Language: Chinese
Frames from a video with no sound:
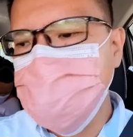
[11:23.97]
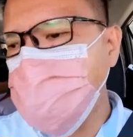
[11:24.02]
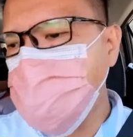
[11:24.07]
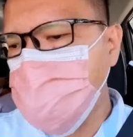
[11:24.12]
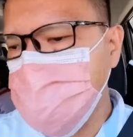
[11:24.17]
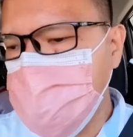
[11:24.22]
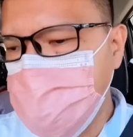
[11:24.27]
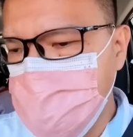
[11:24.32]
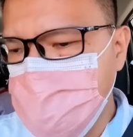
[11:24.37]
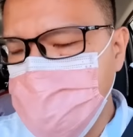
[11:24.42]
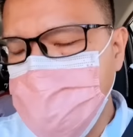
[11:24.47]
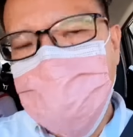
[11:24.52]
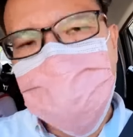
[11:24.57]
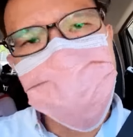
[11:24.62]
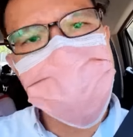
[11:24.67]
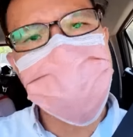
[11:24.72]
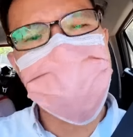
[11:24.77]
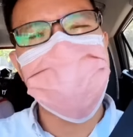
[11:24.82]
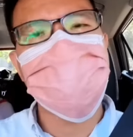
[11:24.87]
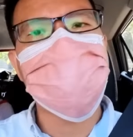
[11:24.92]
公里除
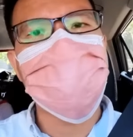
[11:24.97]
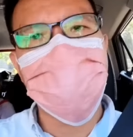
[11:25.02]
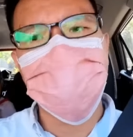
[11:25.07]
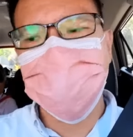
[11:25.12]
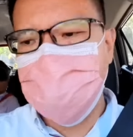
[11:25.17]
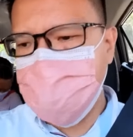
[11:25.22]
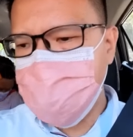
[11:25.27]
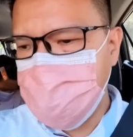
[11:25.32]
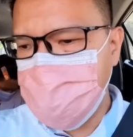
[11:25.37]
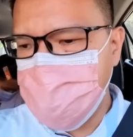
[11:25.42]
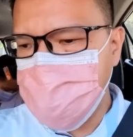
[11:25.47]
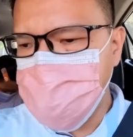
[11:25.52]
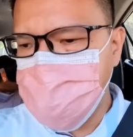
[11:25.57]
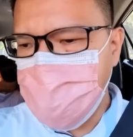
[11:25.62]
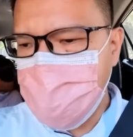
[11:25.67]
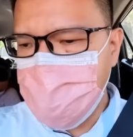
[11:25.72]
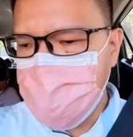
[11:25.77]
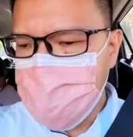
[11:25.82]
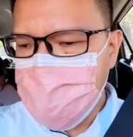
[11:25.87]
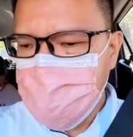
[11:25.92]
以十九点零
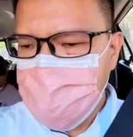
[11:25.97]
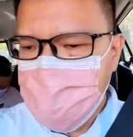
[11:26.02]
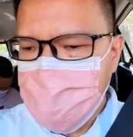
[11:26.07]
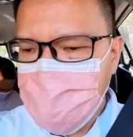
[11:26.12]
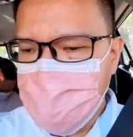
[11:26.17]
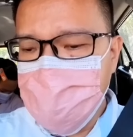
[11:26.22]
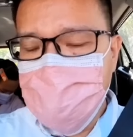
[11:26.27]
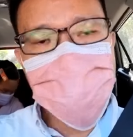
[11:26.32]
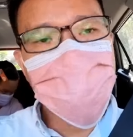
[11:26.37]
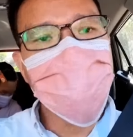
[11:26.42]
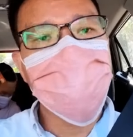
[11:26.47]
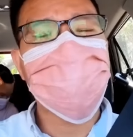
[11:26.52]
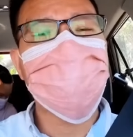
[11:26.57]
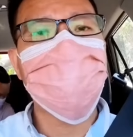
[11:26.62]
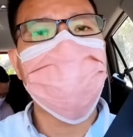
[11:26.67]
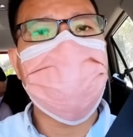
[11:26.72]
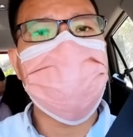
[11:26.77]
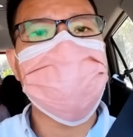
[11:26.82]
八，哎，除出